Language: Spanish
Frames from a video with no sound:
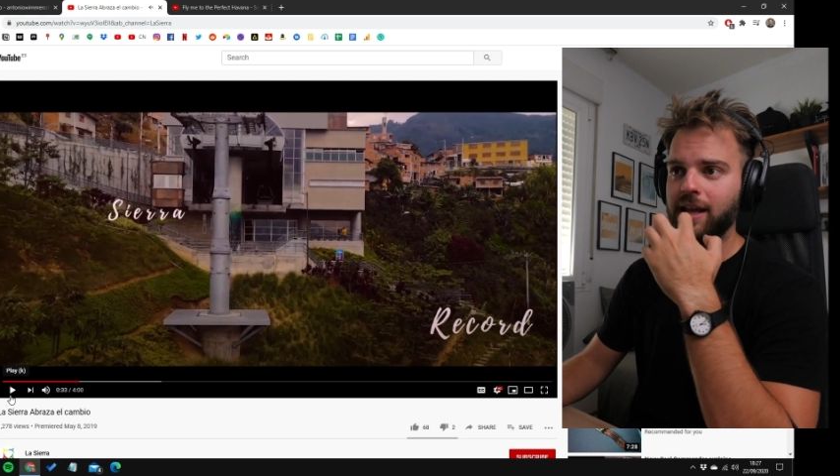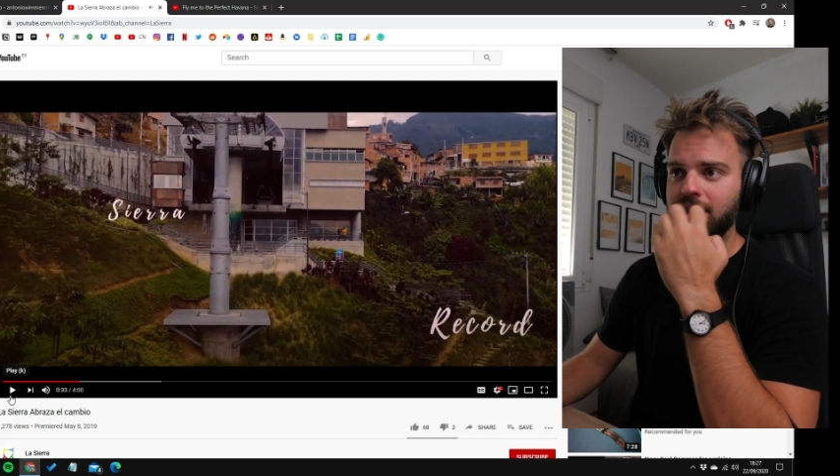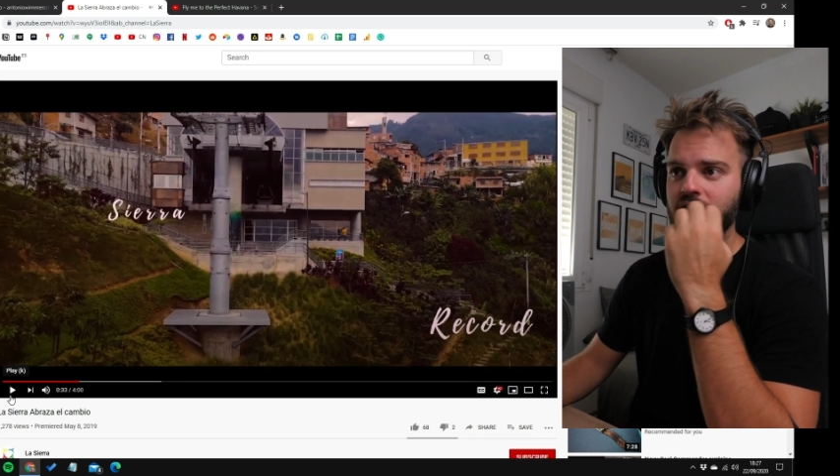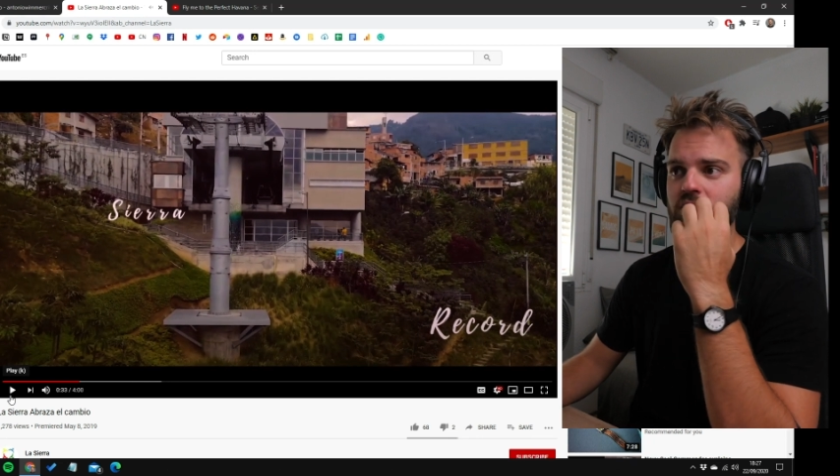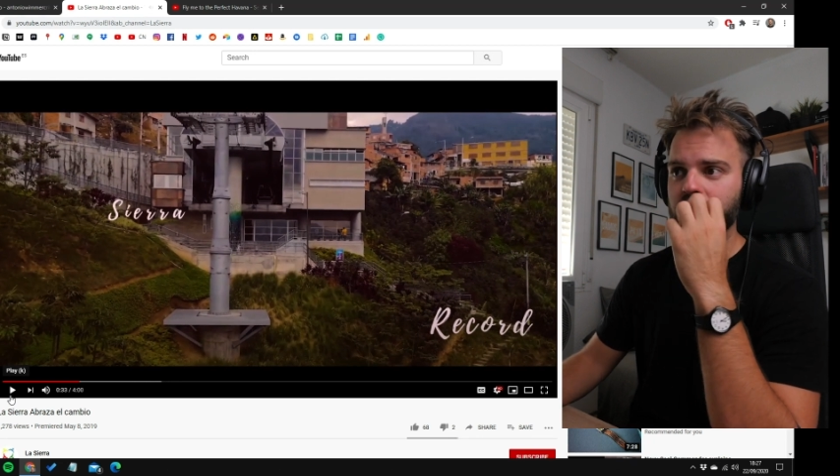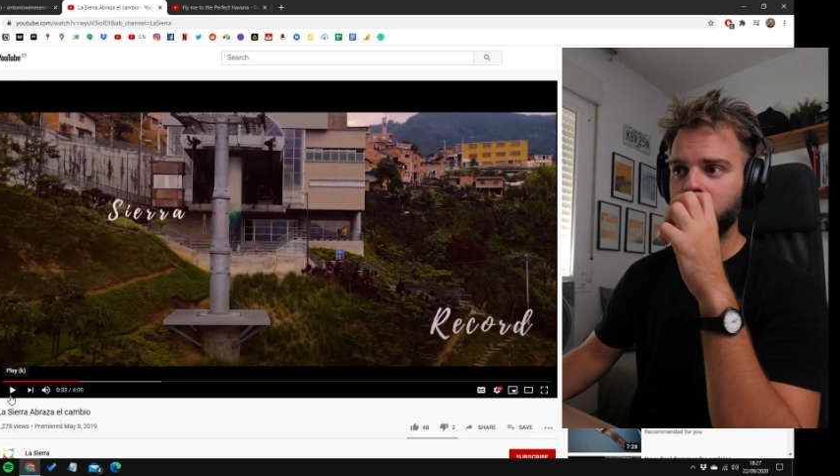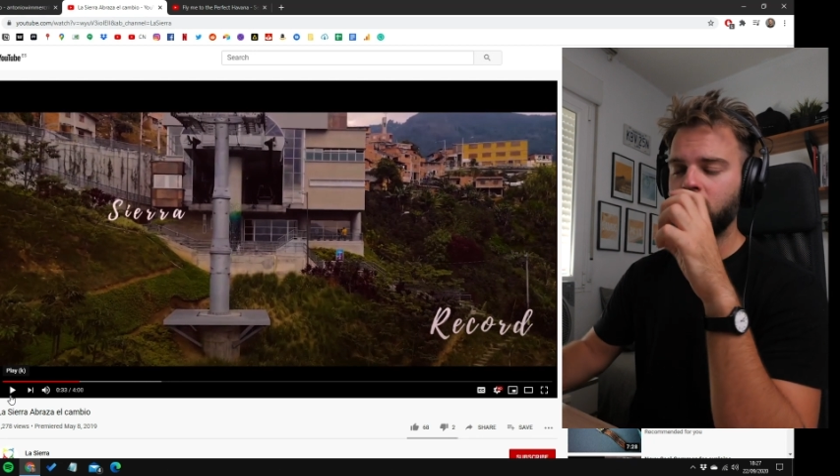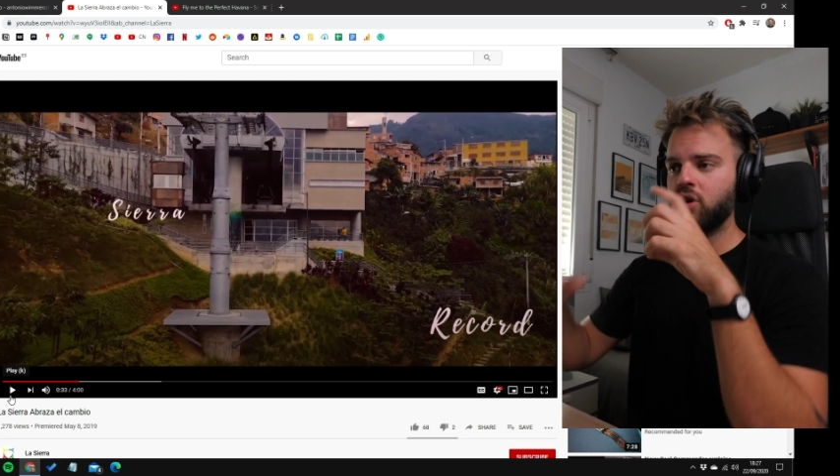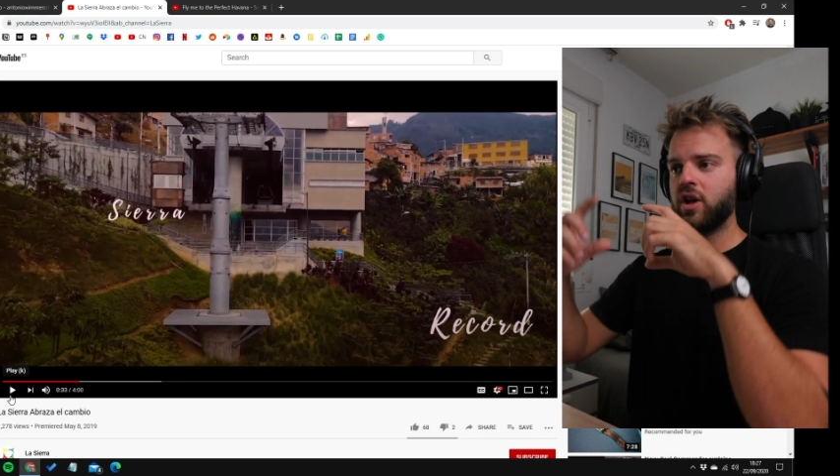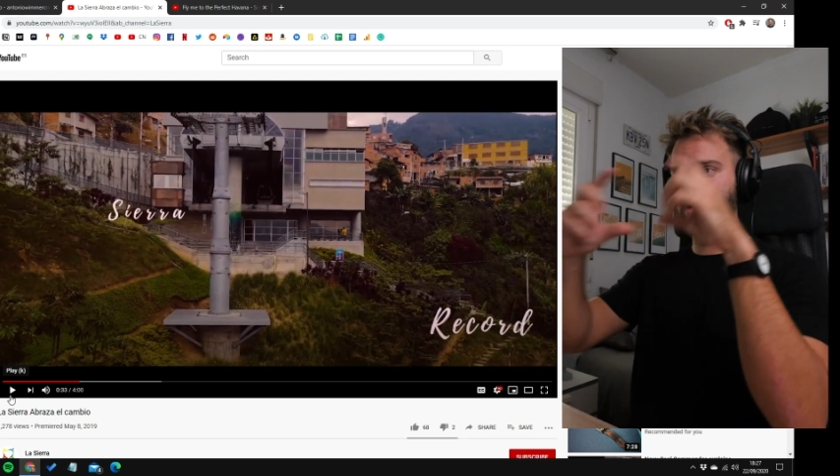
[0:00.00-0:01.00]
que ya esto
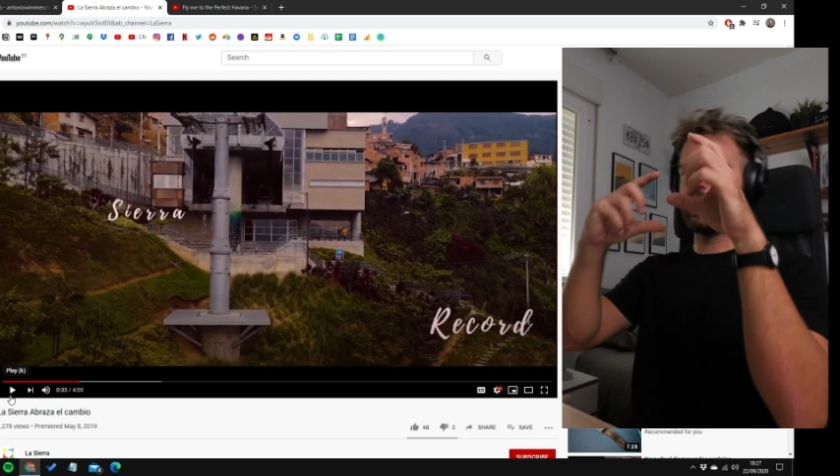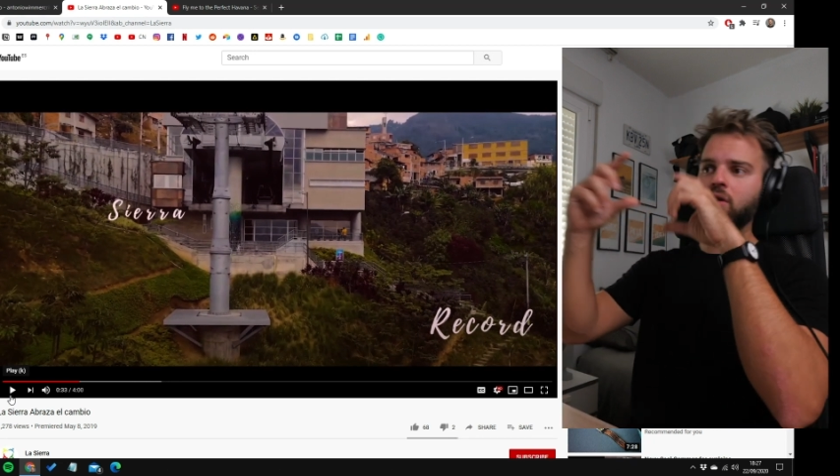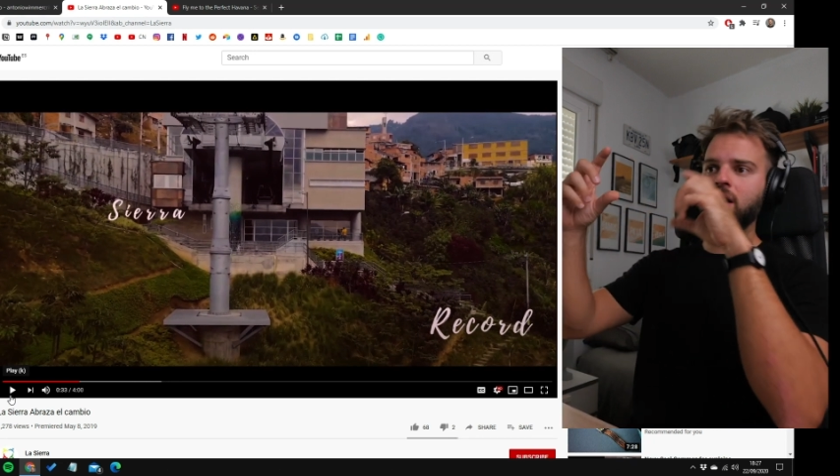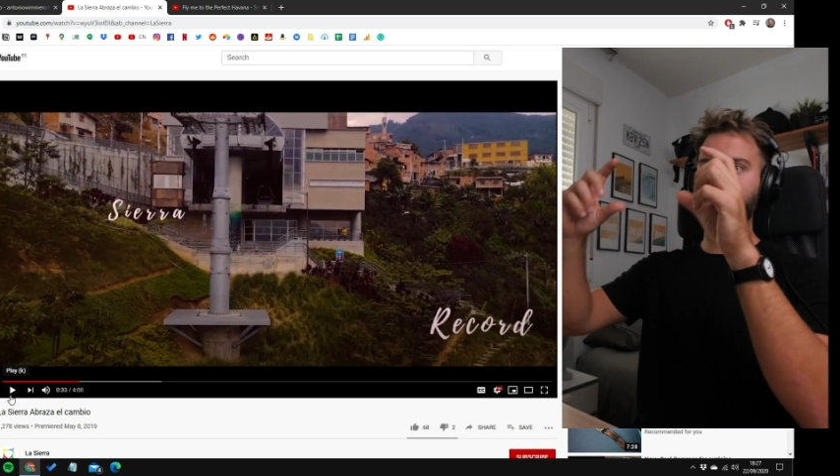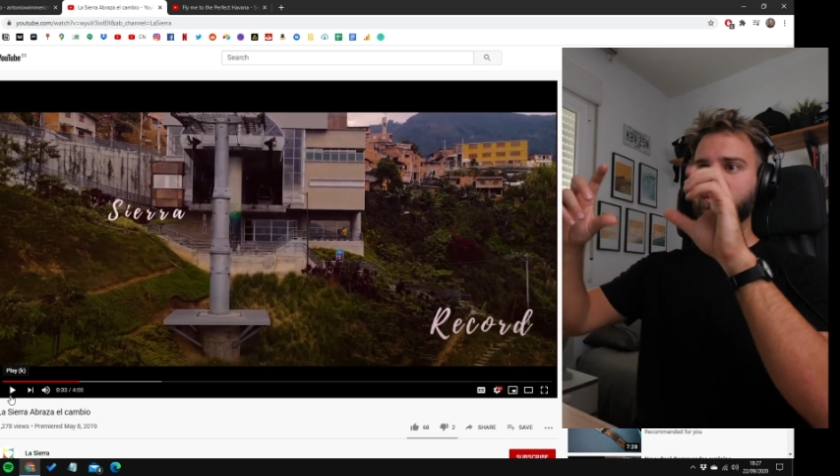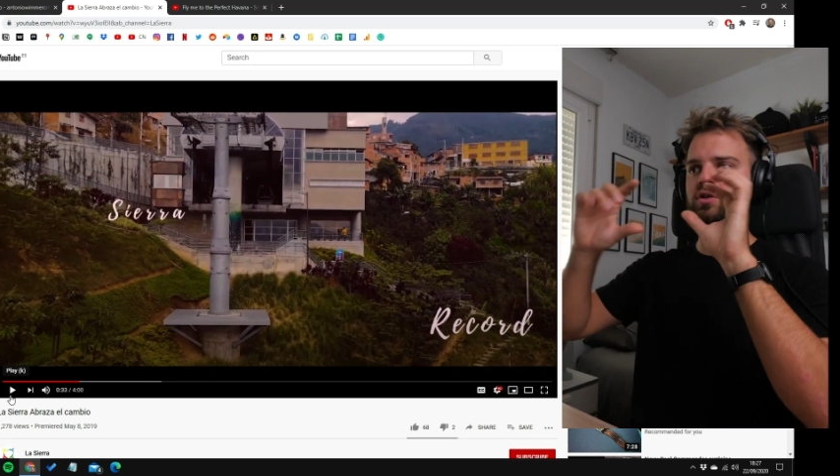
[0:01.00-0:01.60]
no lo hayas grabado con la mano,